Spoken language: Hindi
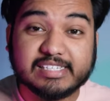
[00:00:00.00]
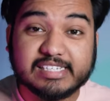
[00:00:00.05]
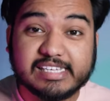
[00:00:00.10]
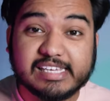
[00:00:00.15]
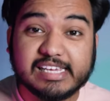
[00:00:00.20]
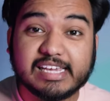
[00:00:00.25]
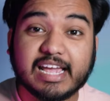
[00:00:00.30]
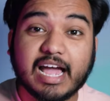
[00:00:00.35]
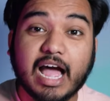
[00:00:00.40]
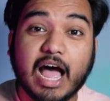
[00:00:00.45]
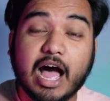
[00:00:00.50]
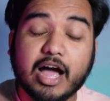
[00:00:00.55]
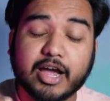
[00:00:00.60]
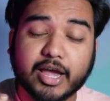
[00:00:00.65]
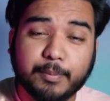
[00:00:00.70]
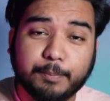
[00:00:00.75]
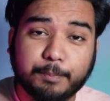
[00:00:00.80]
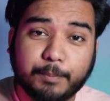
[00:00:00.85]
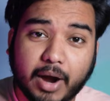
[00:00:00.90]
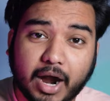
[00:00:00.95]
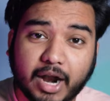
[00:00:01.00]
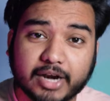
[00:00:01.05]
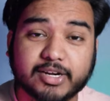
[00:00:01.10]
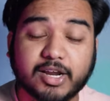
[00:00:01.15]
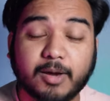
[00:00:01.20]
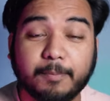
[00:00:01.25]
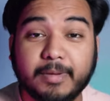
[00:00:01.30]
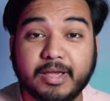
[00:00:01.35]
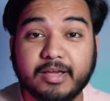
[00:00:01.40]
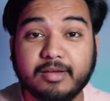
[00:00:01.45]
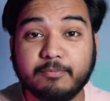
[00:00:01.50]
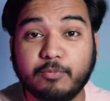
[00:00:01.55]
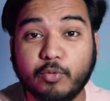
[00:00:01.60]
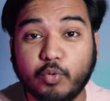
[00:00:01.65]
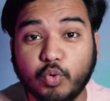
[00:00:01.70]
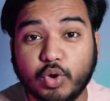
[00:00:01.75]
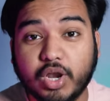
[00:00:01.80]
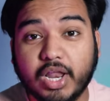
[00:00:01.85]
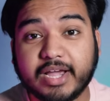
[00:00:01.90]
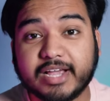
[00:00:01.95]
इसी का आगे पार्ट हमें
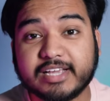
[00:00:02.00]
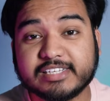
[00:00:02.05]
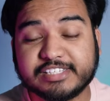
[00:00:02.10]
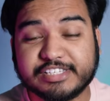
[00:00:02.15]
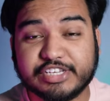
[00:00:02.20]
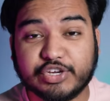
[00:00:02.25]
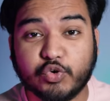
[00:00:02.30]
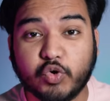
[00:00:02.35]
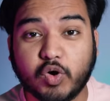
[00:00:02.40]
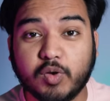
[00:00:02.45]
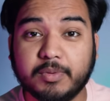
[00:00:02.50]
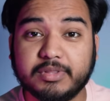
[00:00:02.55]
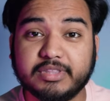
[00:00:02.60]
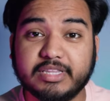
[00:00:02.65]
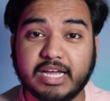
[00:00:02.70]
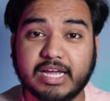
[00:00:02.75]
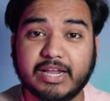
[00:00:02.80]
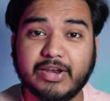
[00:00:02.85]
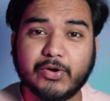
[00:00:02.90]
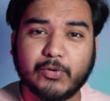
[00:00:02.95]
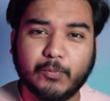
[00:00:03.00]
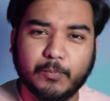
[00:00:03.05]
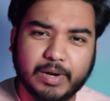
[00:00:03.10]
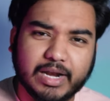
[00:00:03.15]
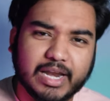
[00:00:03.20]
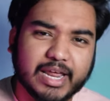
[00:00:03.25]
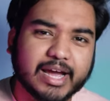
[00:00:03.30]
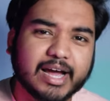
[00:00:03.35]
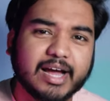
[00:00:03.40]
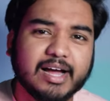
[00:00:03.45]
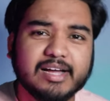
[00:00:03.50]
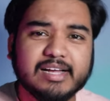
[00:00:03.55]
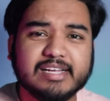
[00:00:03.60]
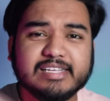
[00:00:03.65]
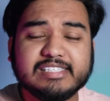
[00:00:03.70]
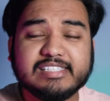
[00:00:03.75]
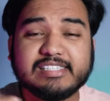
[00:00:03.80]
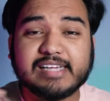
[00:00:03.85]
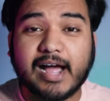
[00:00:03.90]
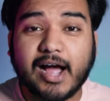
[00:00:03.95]
भोला के सीक्वल में देखने को मिलेगा
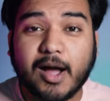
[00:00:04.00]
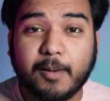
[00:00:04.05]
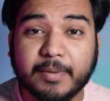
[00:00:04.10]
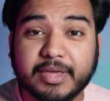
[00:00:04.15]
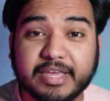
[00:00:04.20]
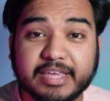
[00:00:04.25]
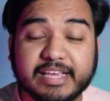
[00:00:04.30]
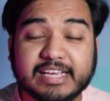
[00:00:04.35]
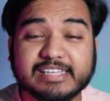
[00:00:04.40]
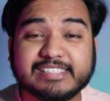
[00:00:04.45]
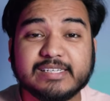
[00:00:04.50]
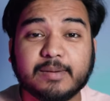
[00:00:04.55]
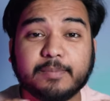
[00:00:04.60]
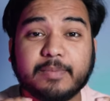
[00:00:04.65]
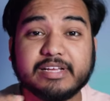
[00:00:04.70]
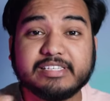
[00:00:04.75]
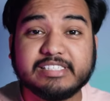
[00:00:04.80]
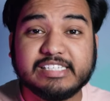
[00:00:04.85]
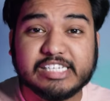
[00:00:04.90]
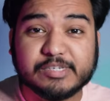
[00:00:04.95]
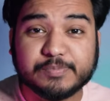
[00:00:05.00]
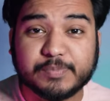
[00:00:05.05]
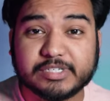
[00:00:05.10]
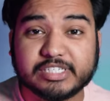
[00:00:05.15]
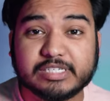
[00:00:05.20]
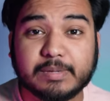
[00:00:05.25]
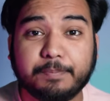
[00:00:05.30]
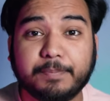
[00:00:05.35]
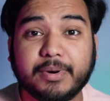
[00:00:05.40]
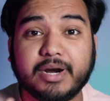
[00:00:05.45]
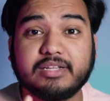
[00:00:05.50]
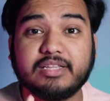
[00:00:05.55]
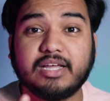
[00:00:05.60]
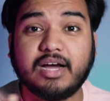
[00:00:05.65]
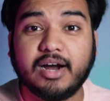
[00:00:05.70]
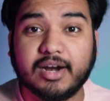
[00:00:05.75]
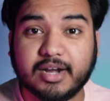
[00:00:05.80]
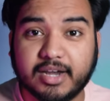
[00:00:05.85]
जहां हमें ये सब के चीज पर से पर्दा